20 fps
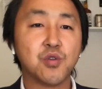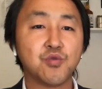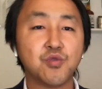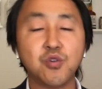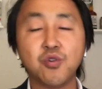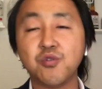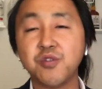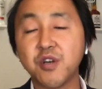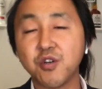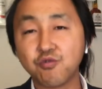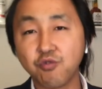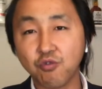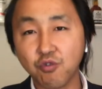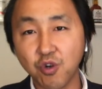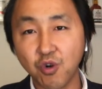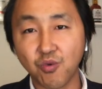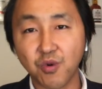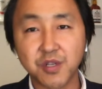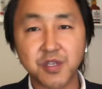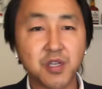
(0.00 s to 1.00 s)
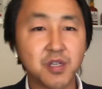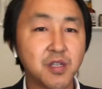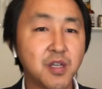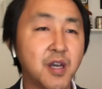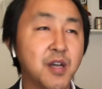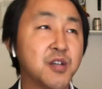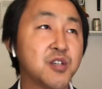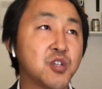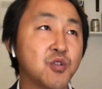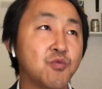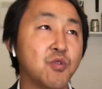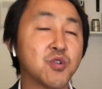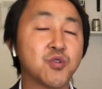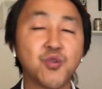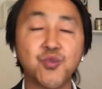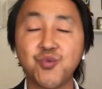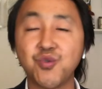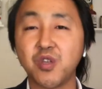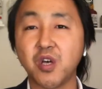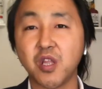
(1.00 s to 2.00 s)
最后再说说我今天生活
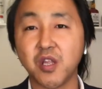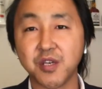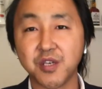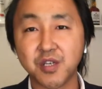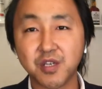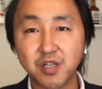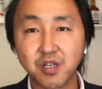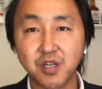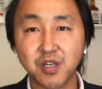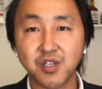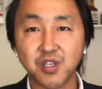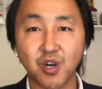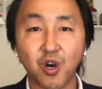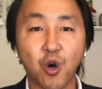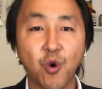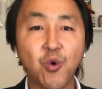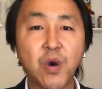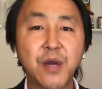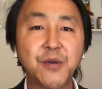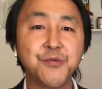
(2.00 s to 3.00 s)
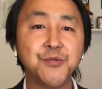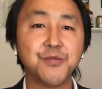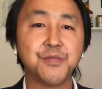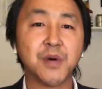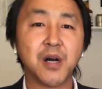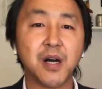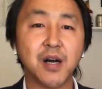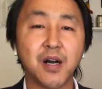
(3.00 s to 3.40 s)
中遇到的一个小花絮吧。